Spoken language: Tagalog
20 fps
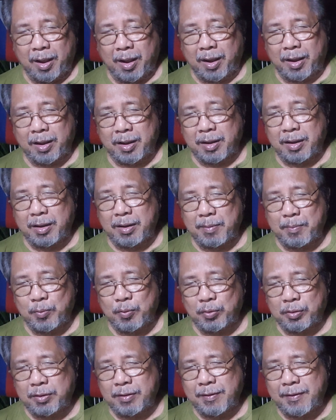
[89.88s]
Ay
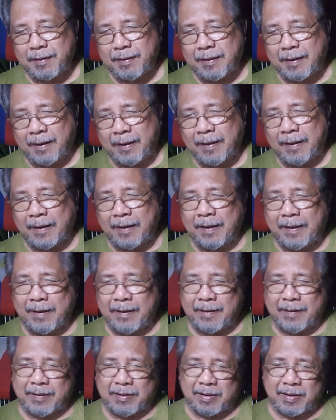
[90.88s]
mutya,
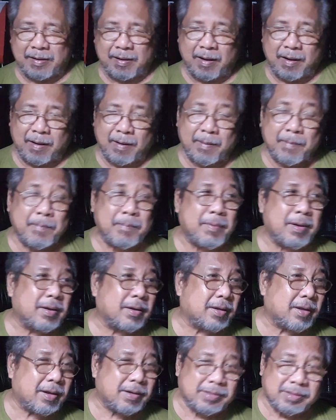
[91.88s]
yaman
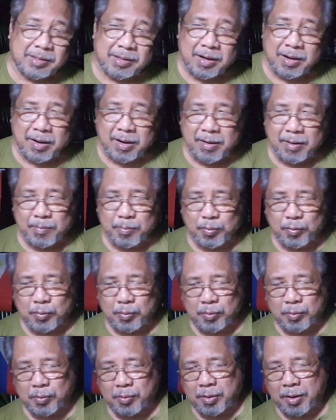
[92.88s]
ka sa
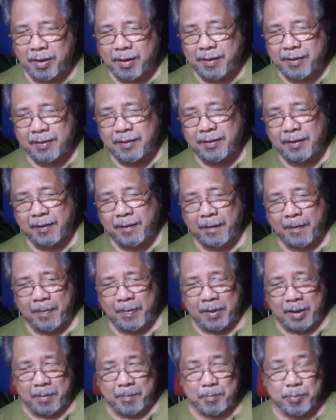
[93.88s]
buhay
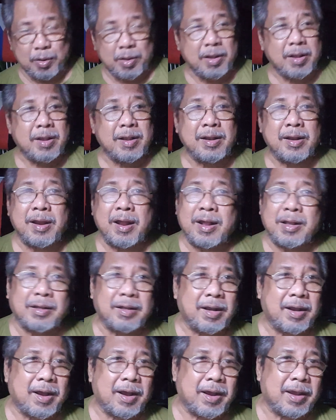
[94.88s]

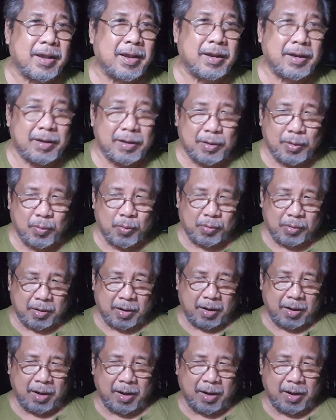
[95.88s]
Binata ay buka